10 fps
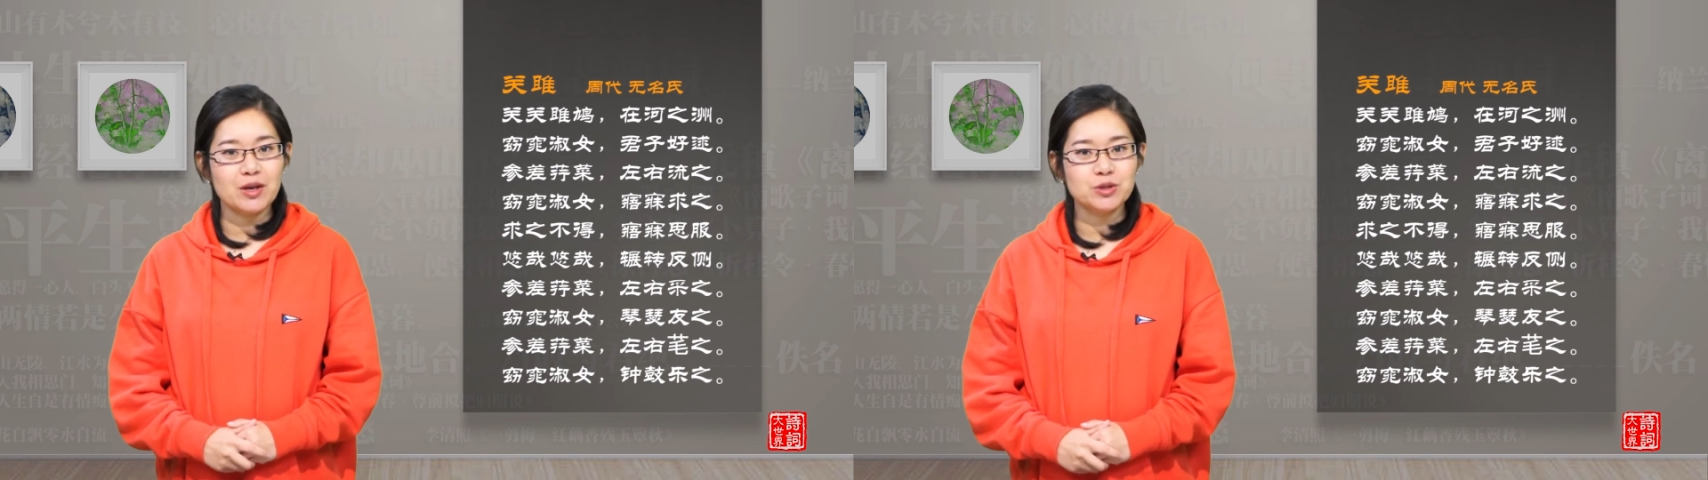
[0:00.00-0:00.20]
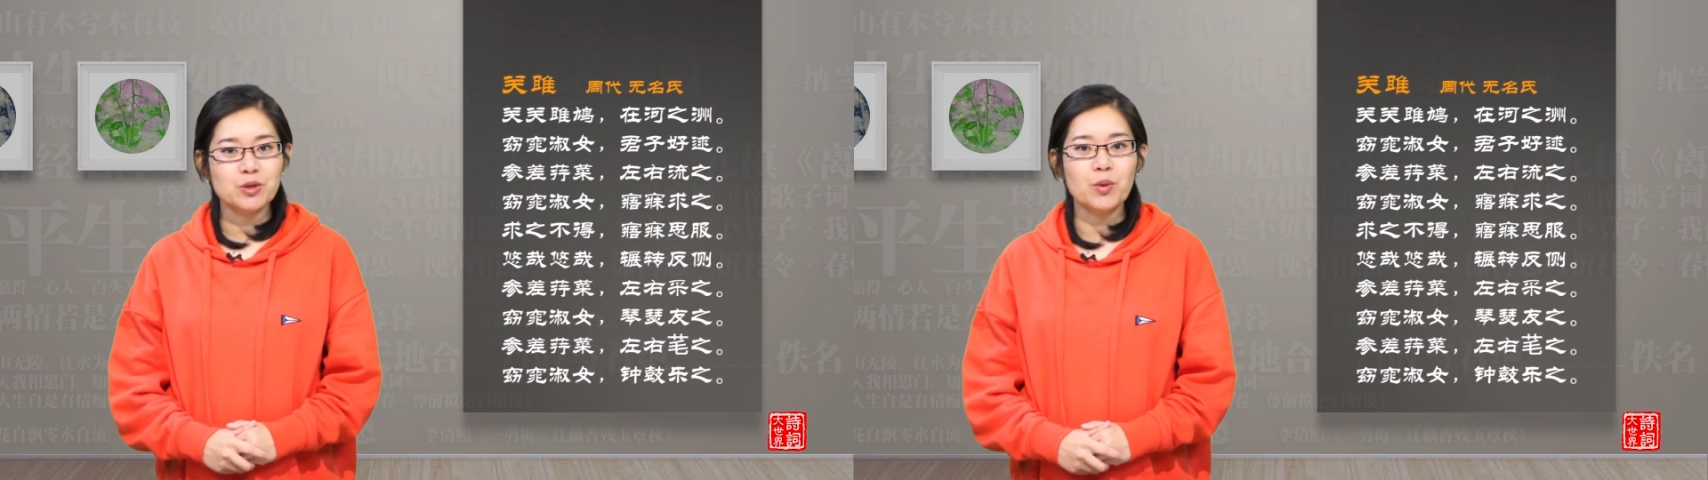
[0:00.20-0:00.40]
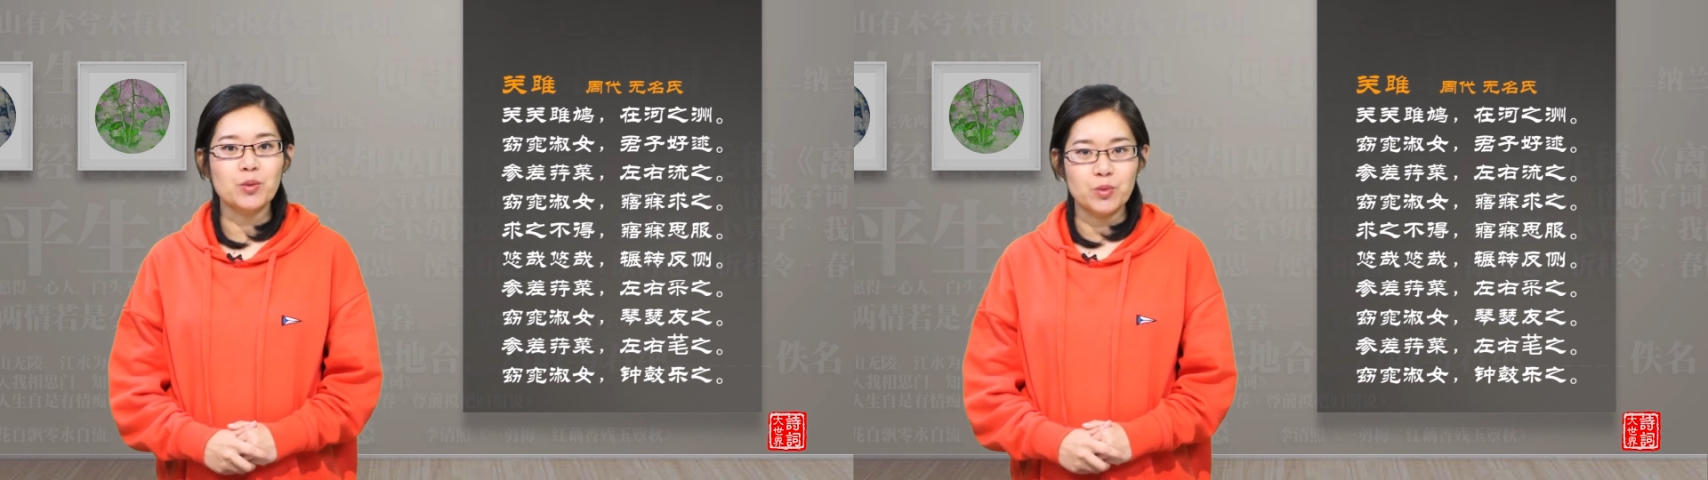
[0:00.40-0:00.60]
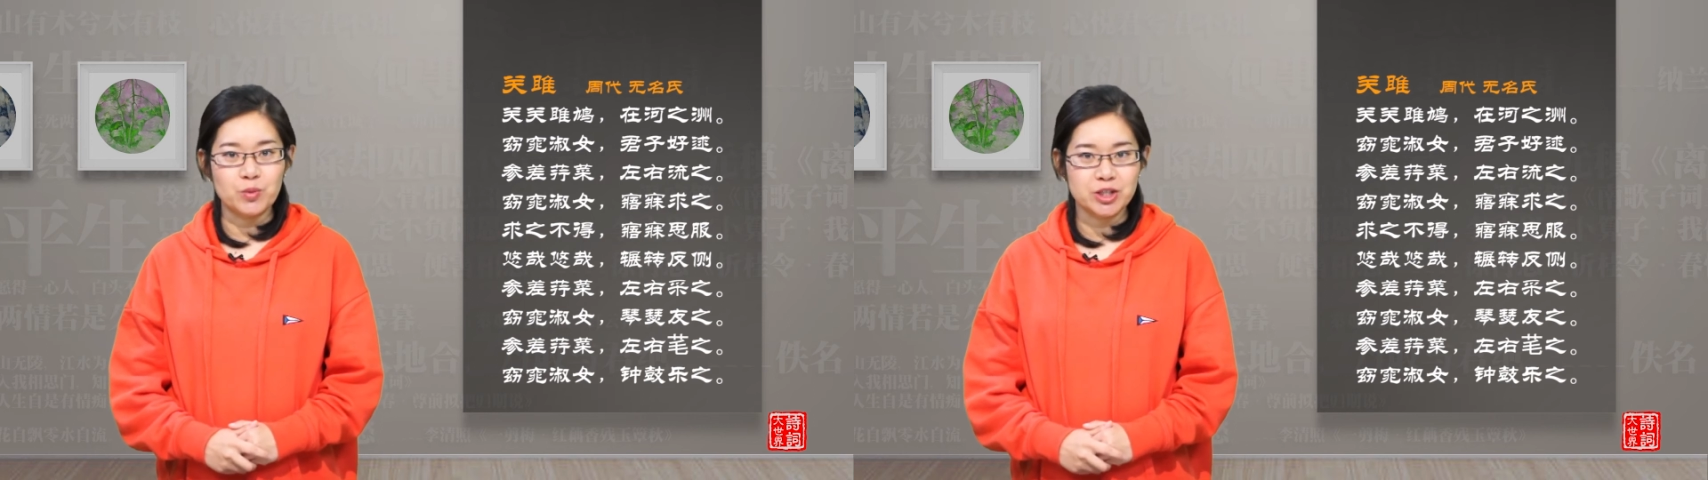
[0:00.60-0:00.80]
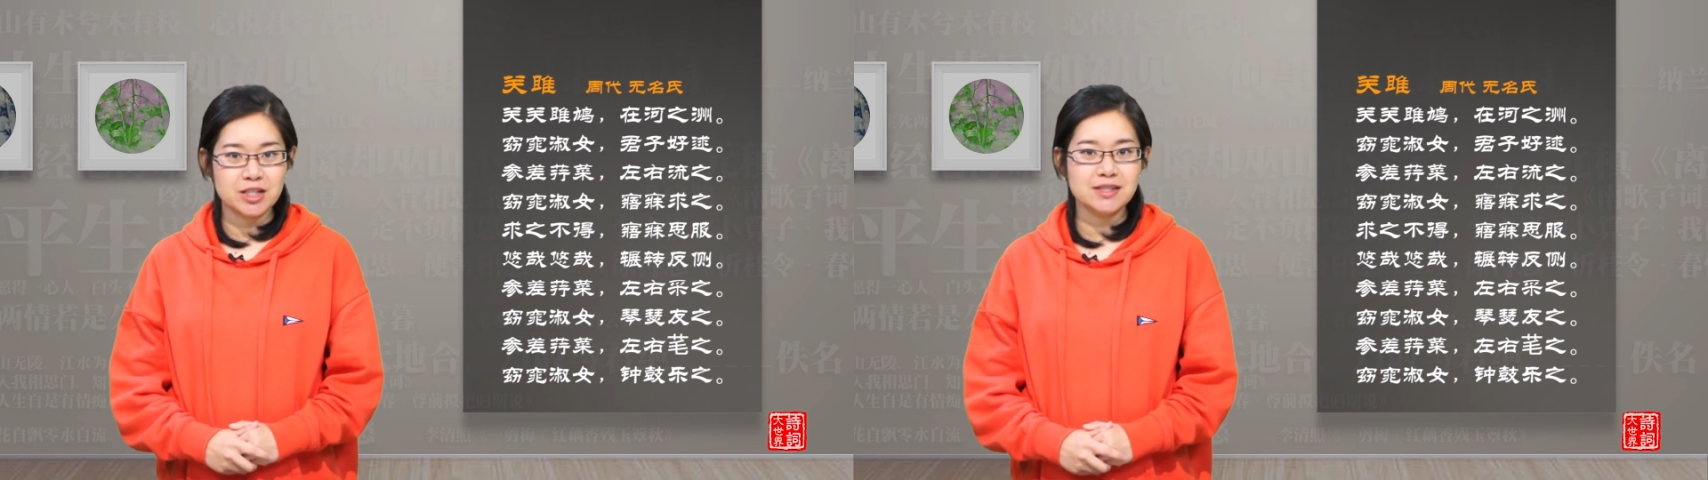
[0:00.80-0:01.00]
诵古
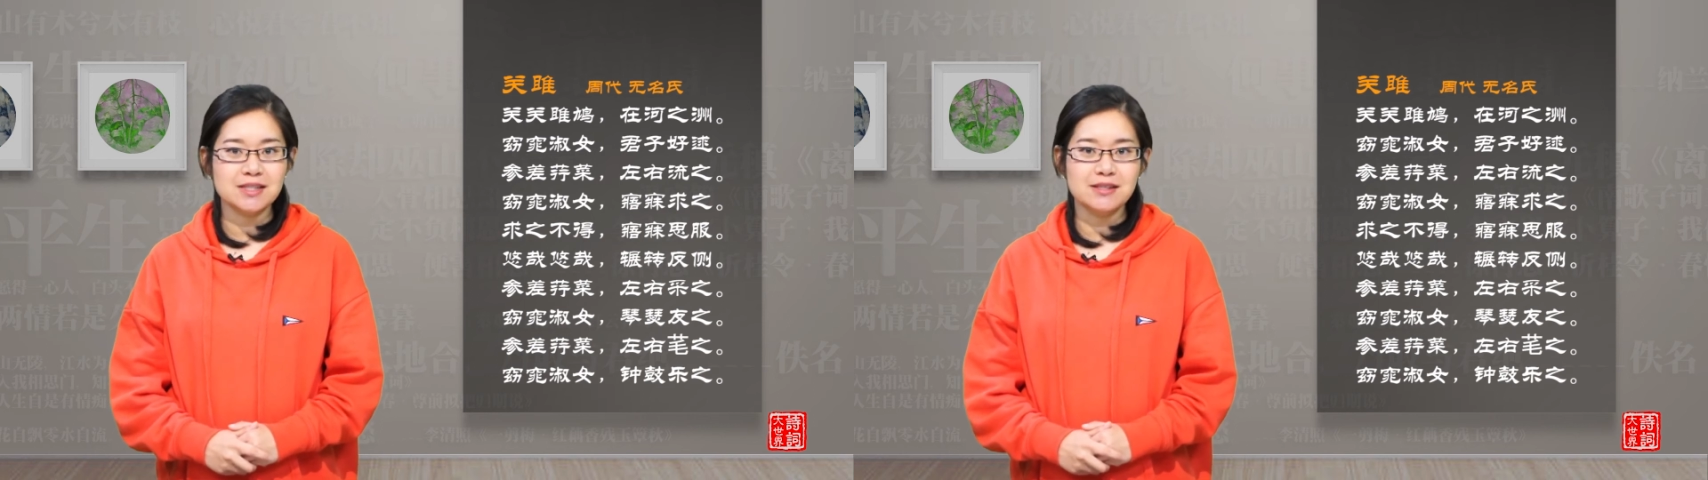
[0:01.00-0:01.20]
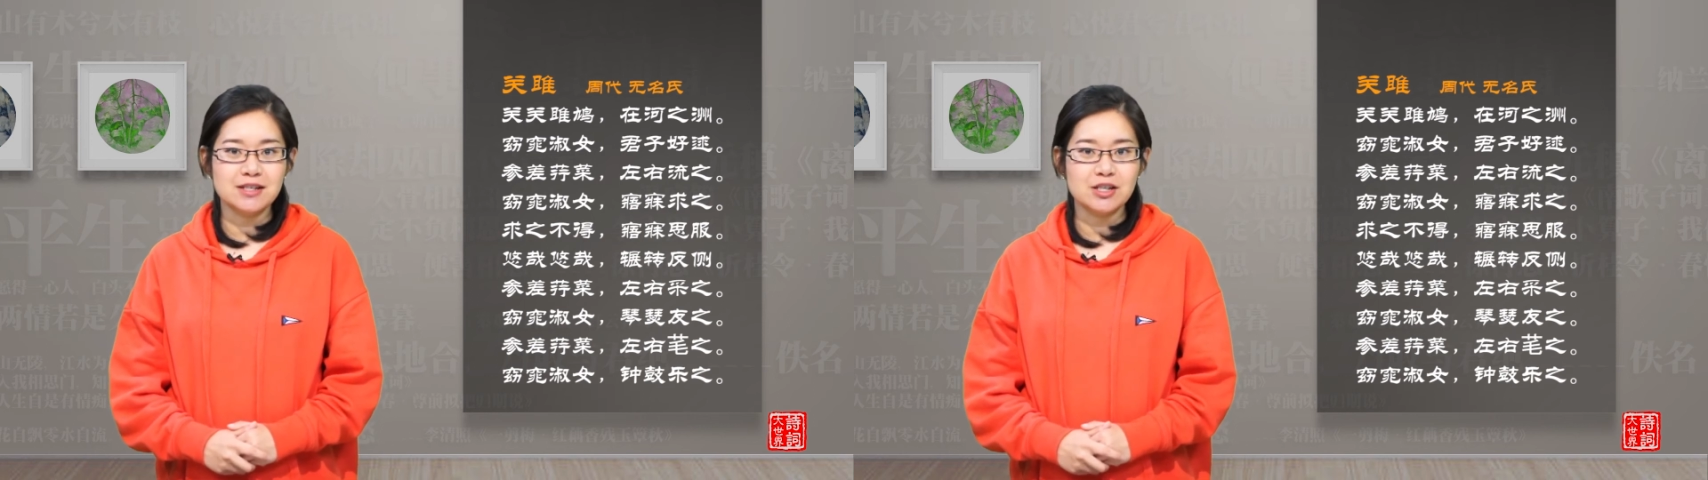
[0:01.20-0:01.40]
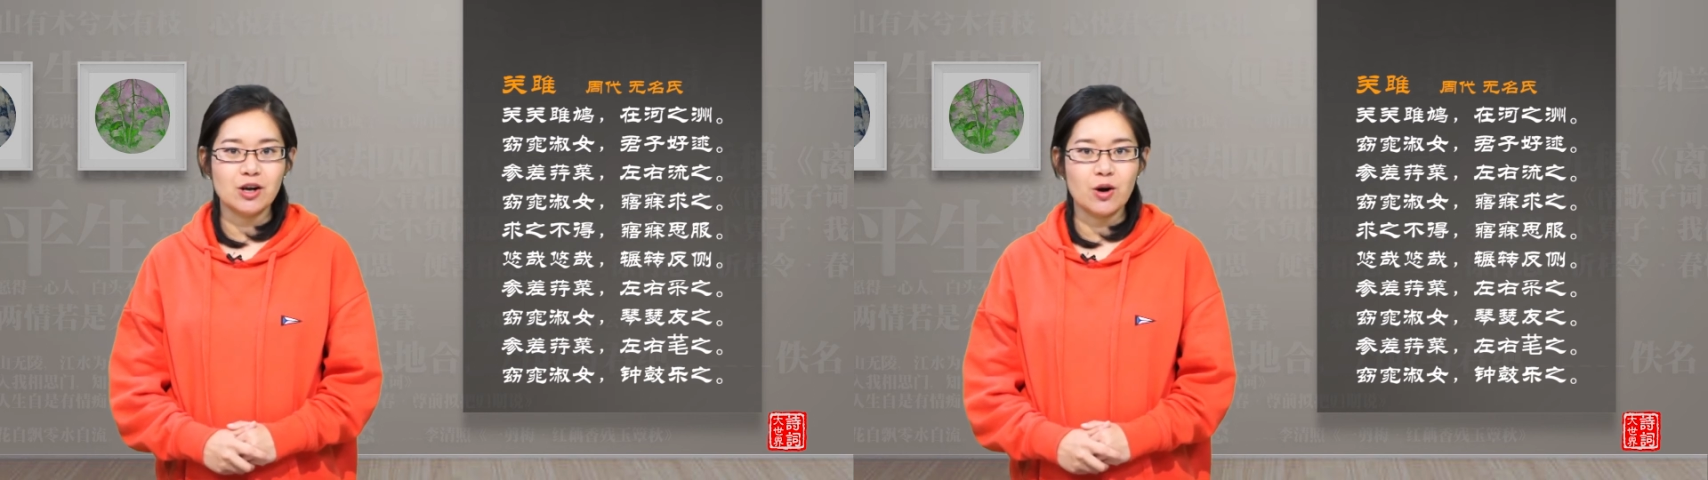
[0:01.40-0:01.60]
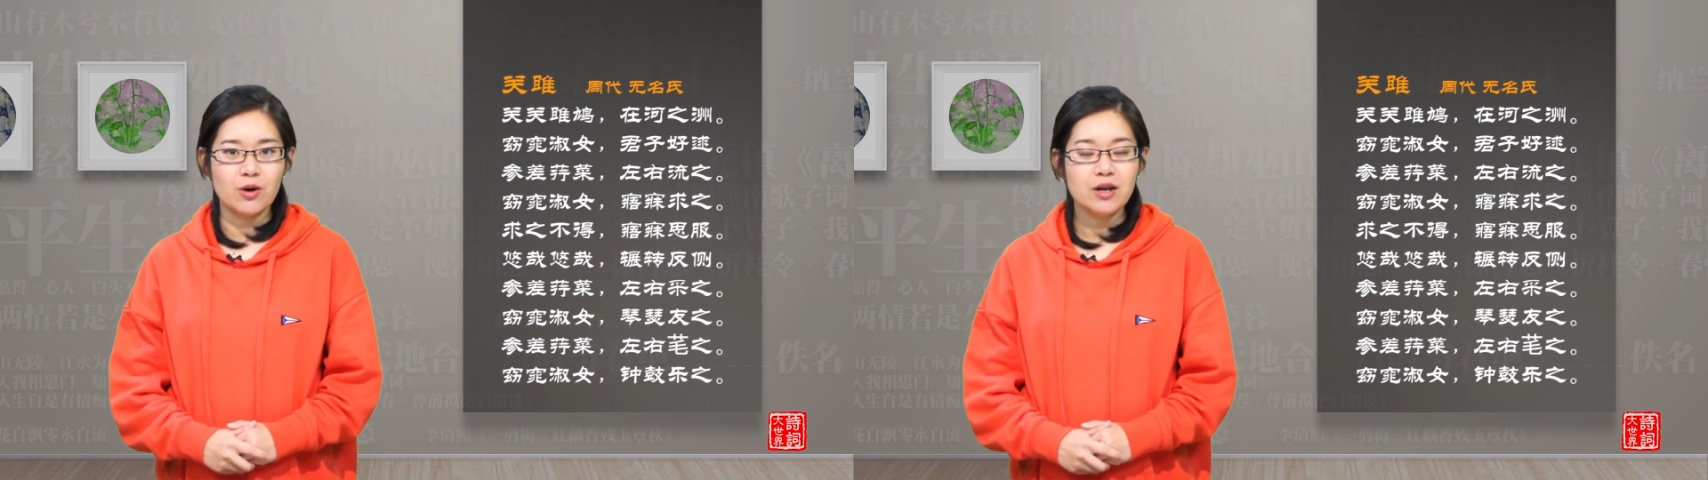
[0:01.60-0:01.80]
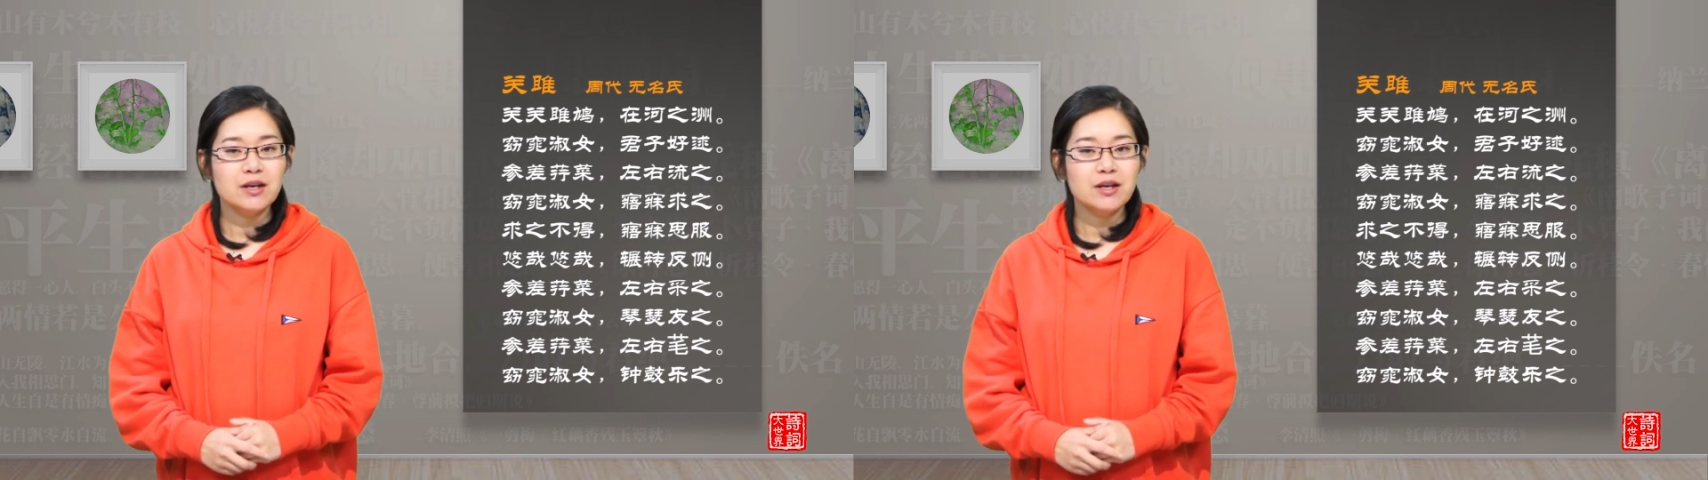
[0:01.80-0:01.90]
诗词的时候，